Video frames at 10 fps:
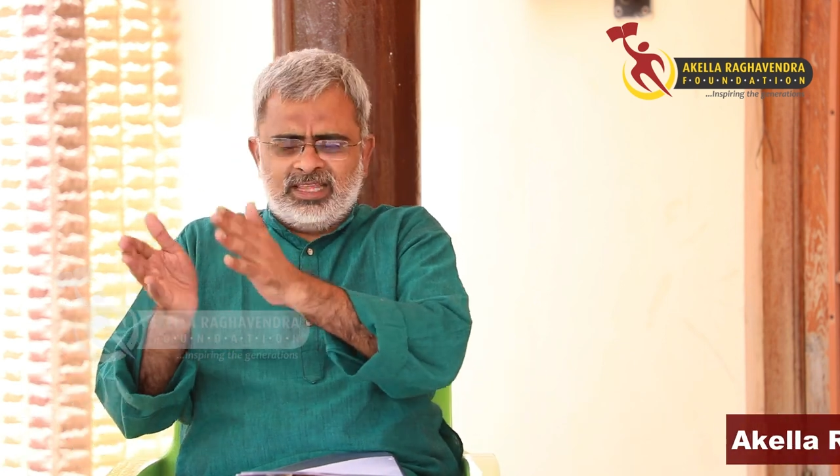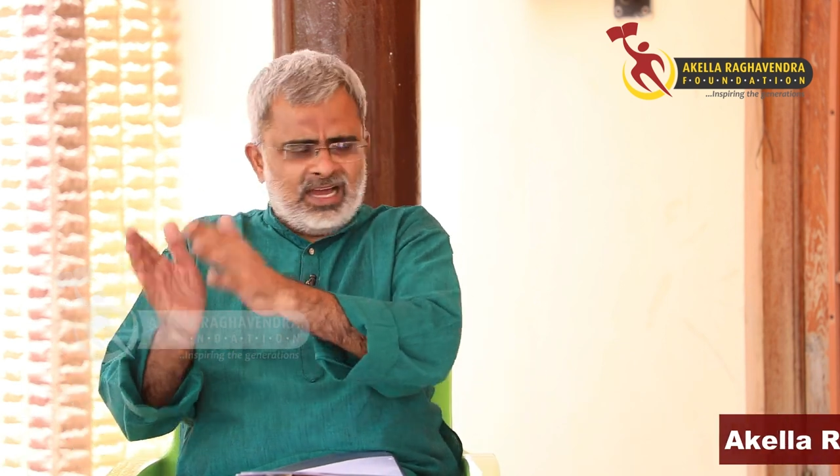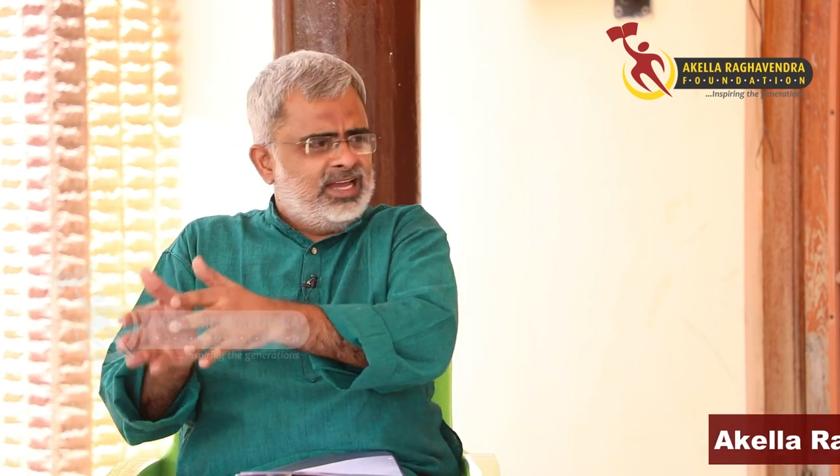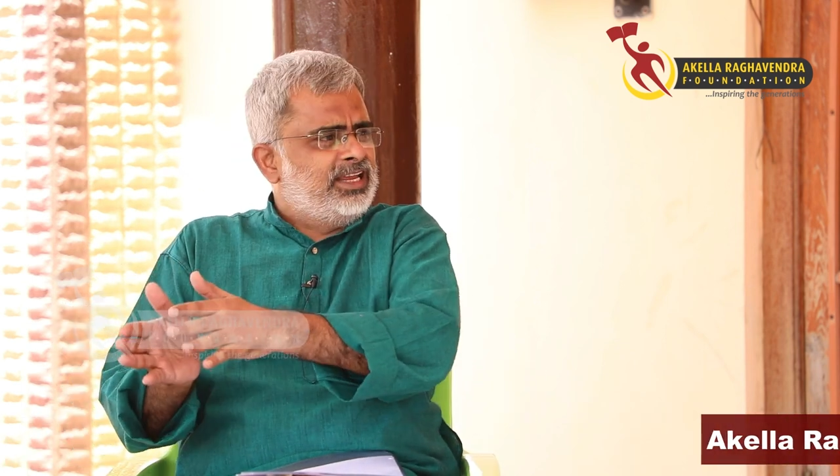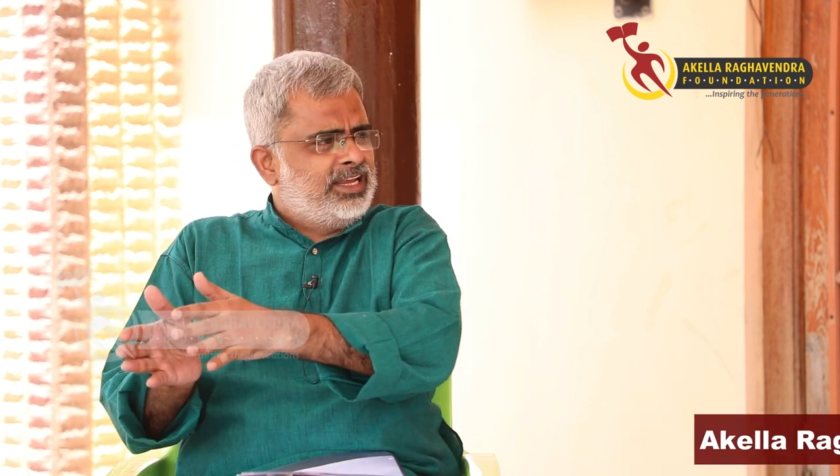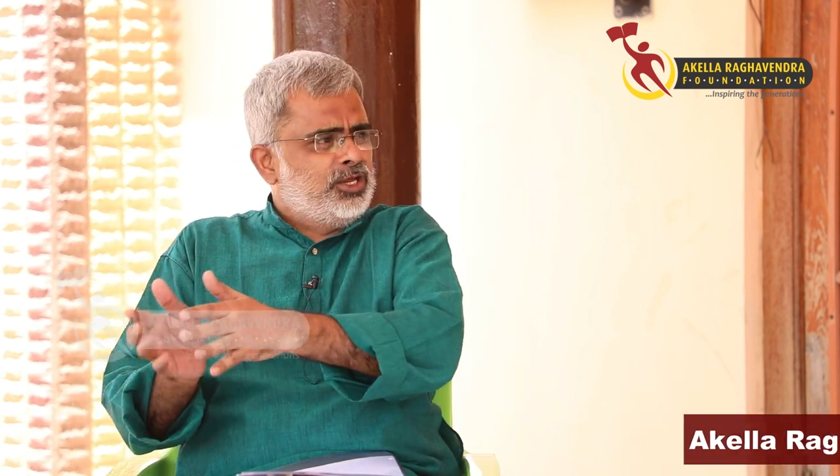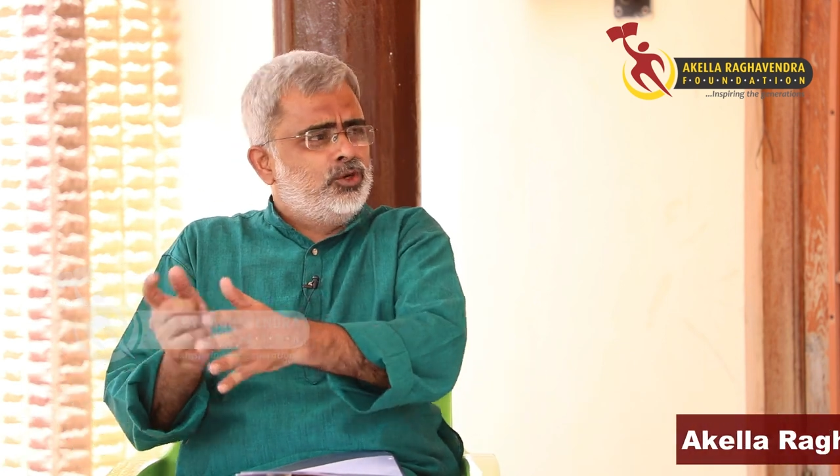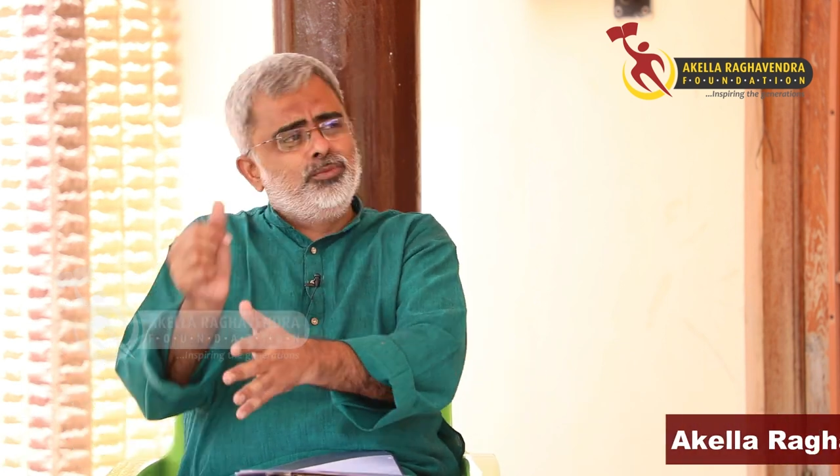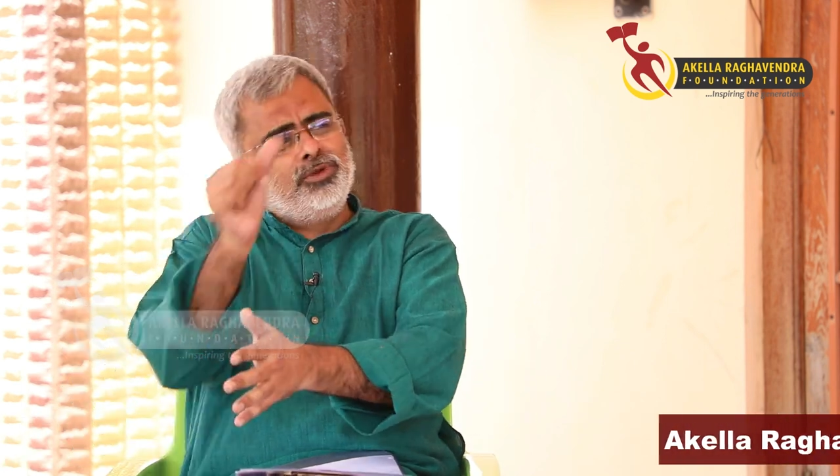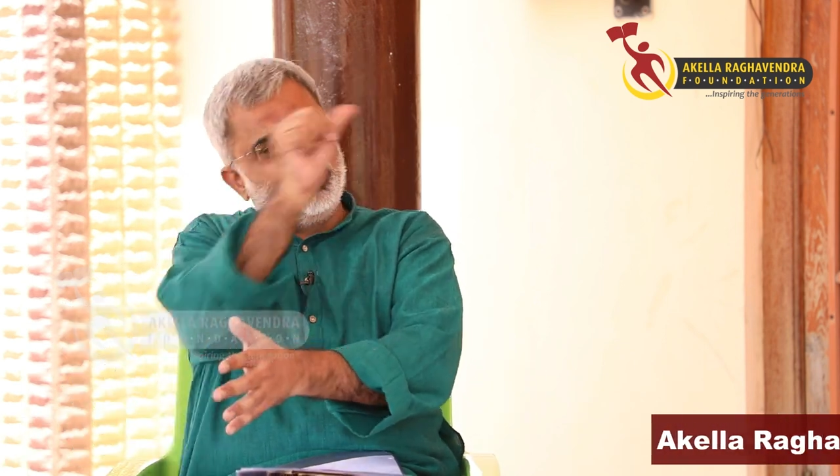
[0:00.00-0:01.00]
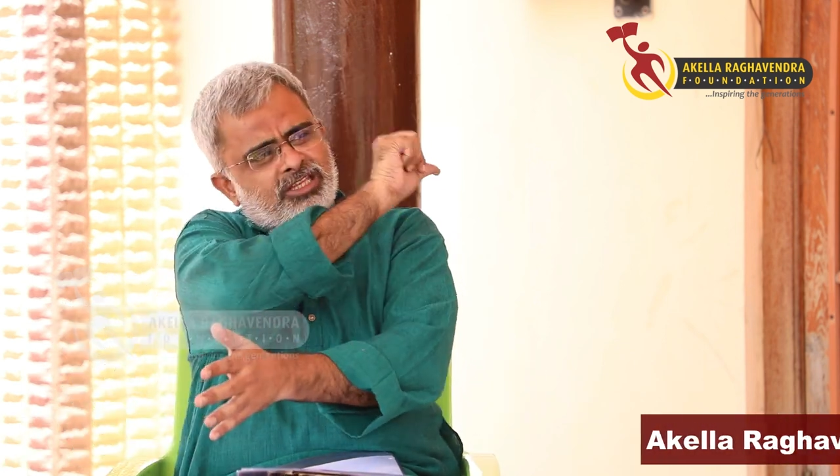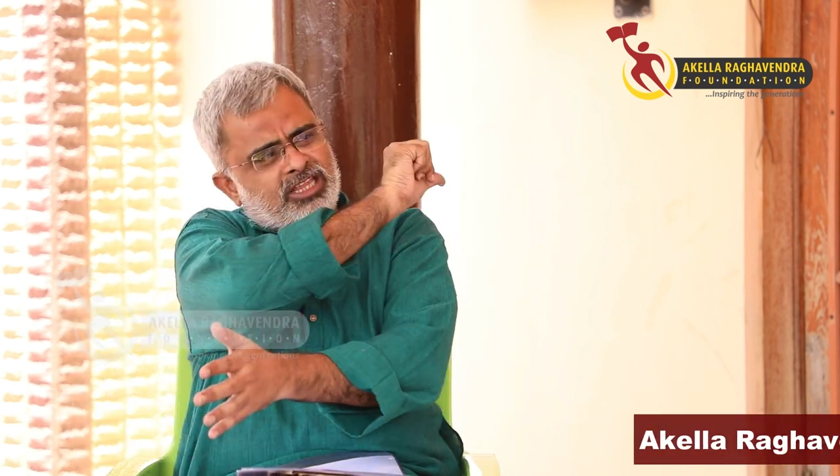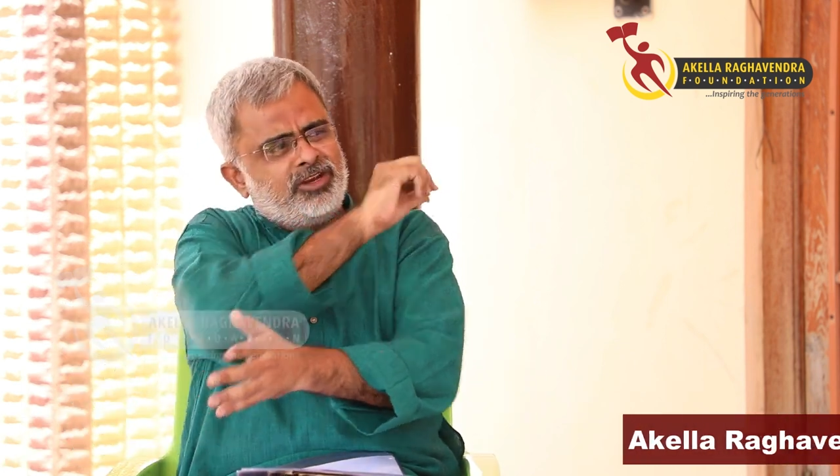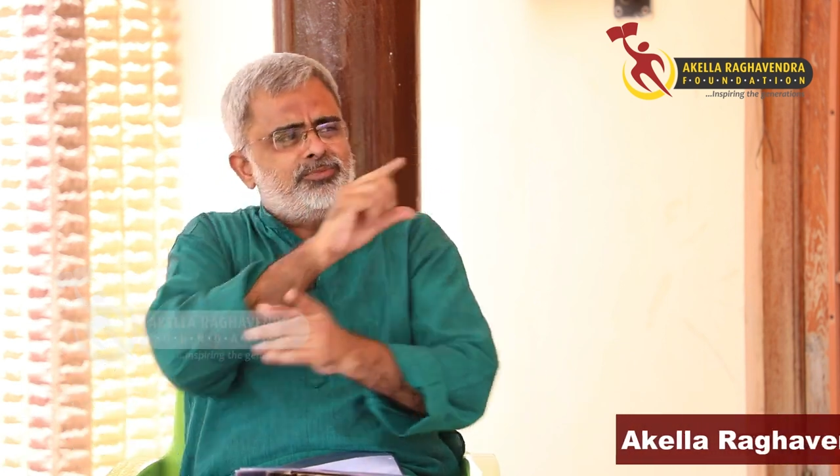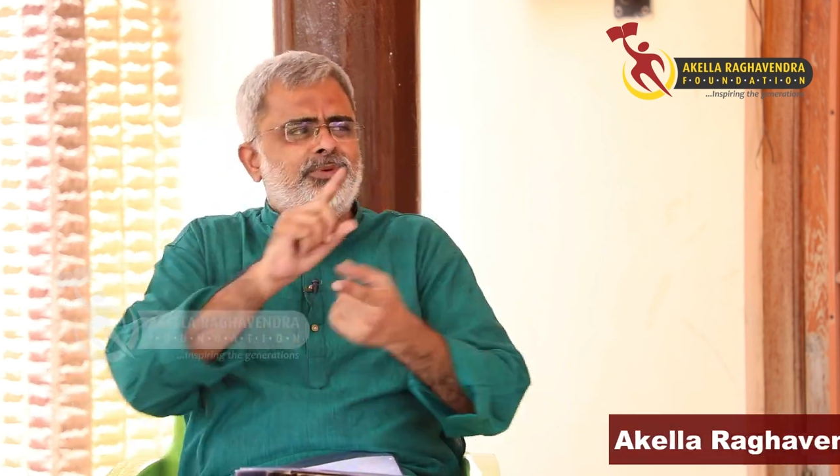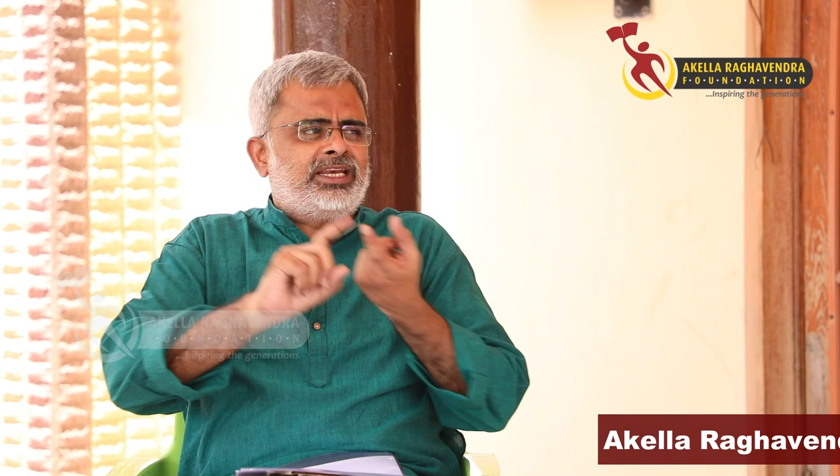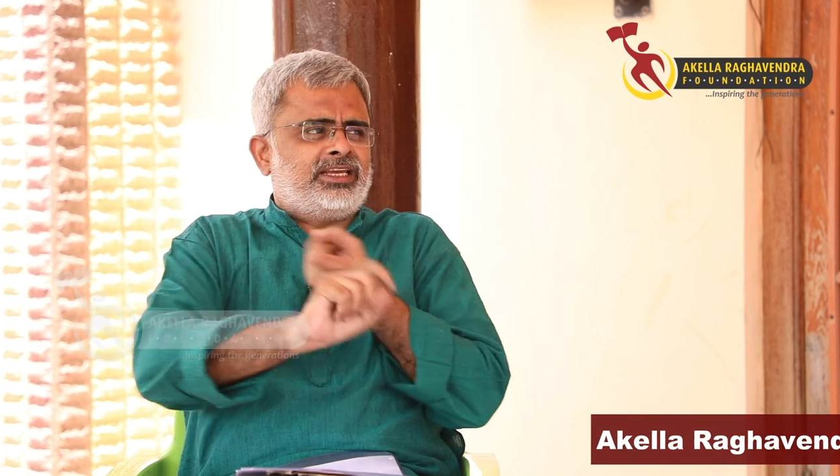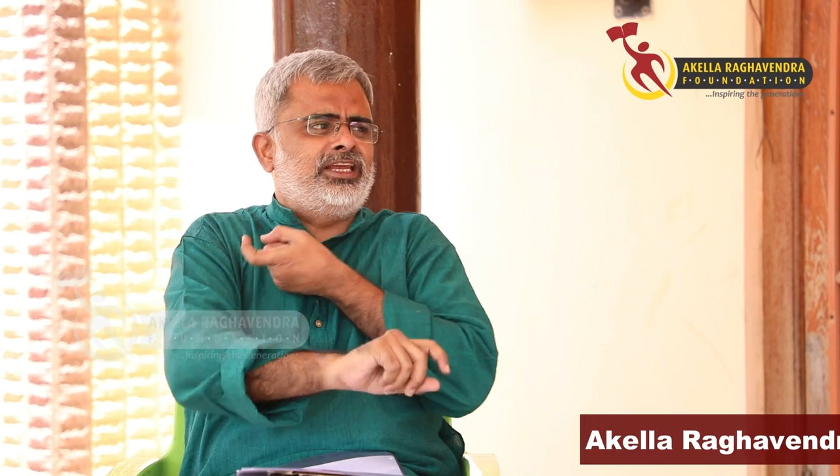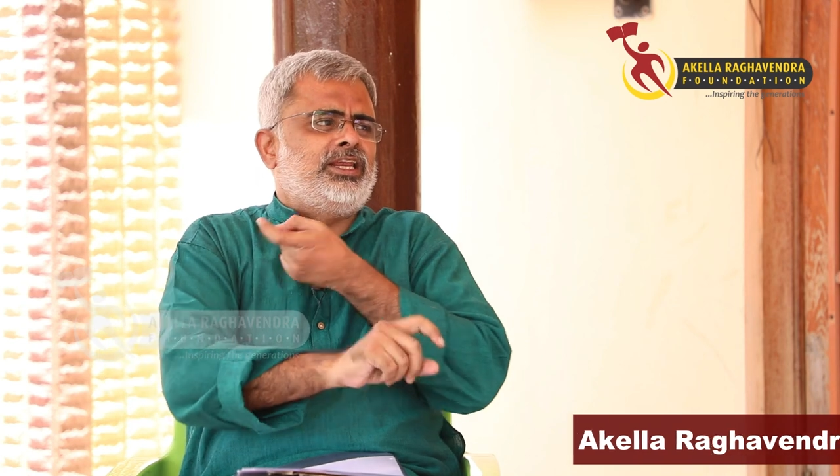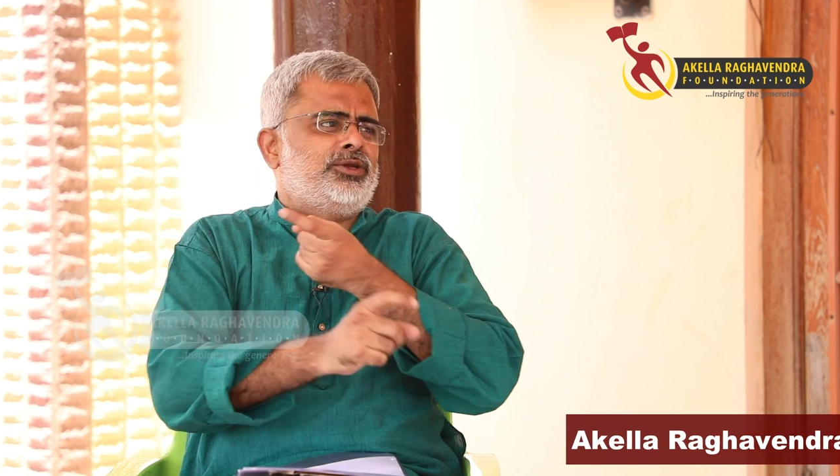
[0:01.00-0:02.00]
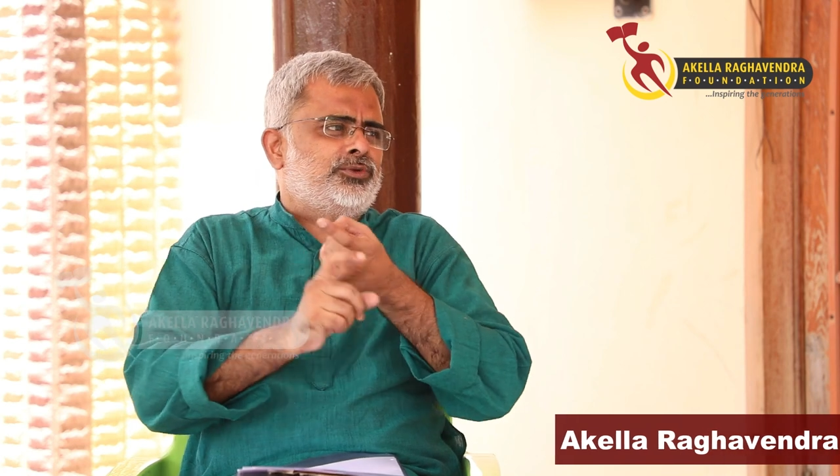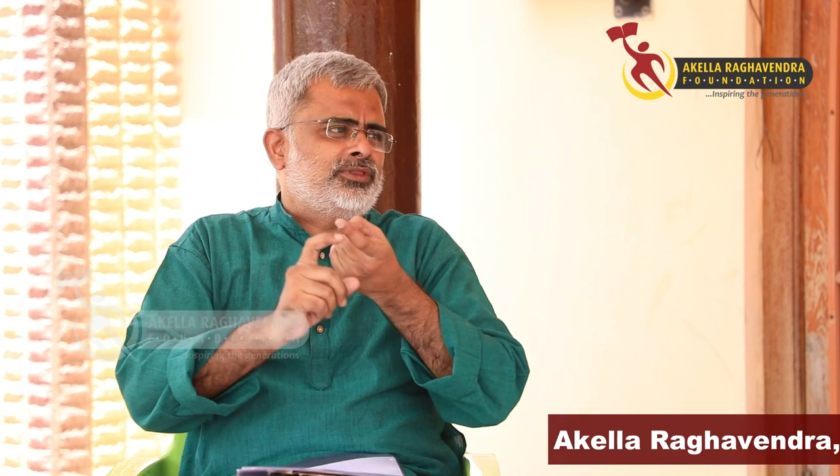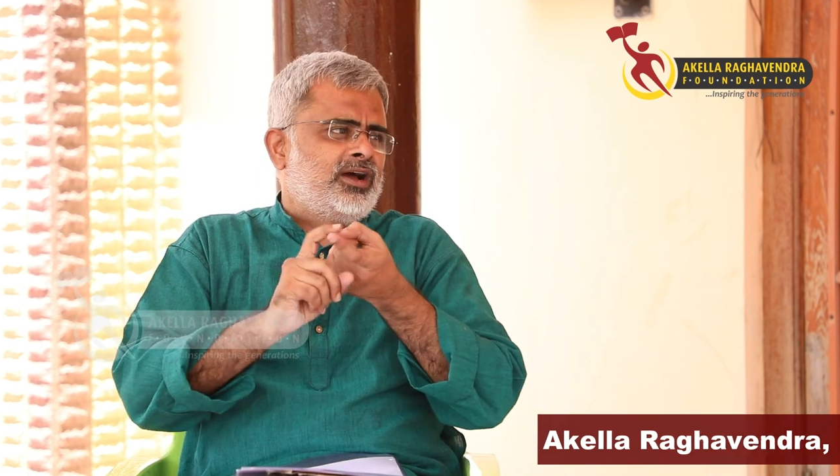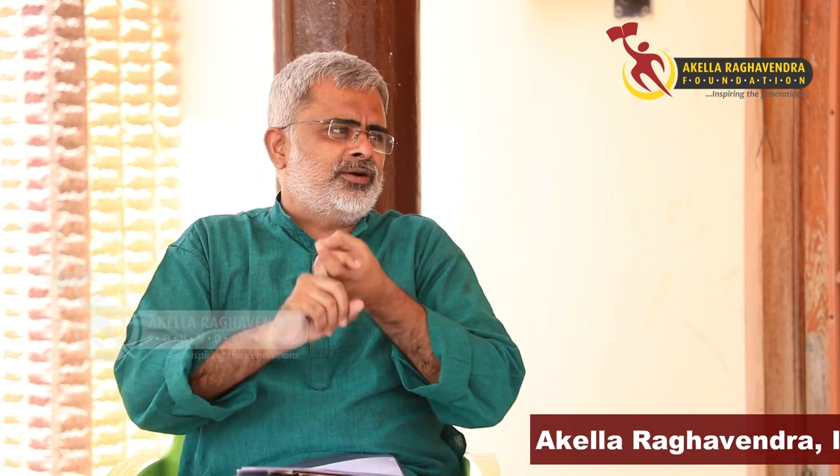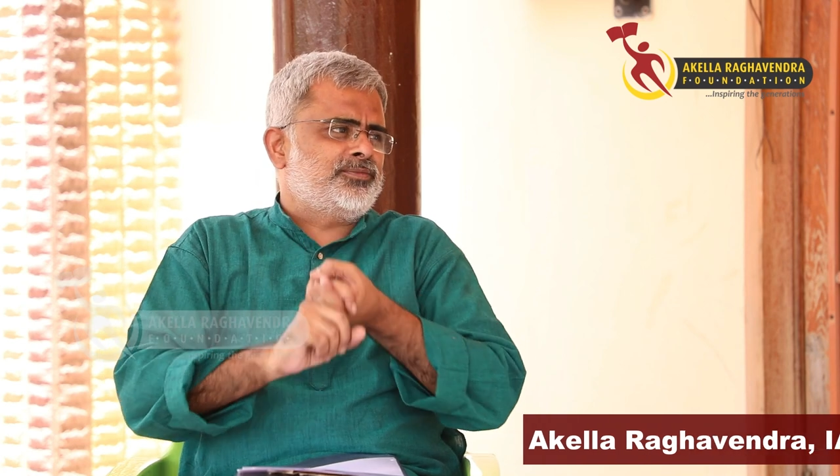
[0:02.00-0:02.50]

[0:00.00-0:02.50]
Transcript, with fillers: దానికిను మీరు చదివిన బీటెక్కి లింక్ ఉందా